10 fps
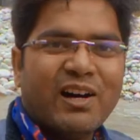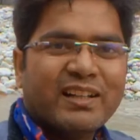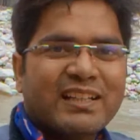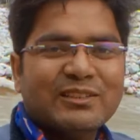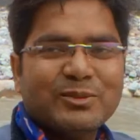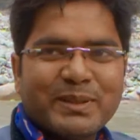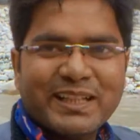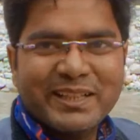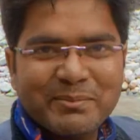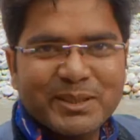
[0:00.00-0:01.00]
और कल सुबह
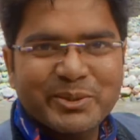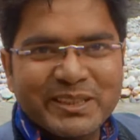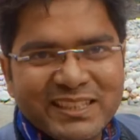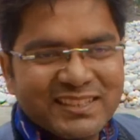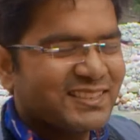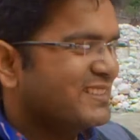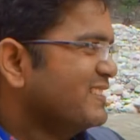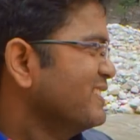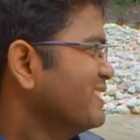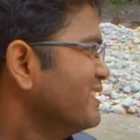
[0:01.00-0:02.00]
अगर हिम्मत हुई
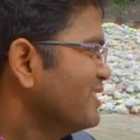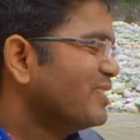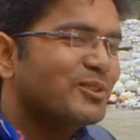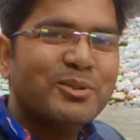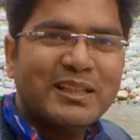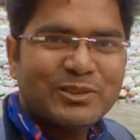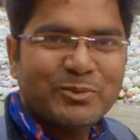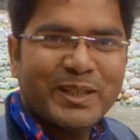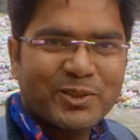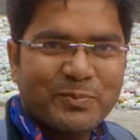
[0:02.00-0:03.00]
तो कल
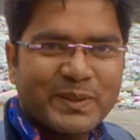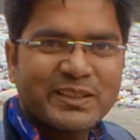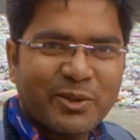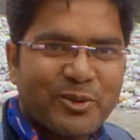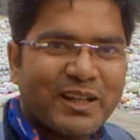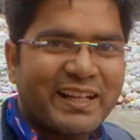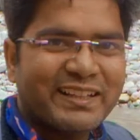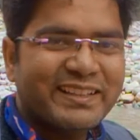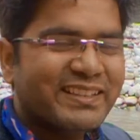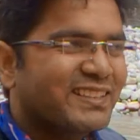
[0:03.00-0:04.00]
सुबह एक डुबकी जरूर
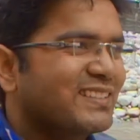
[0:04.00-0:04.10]
लगाएंगे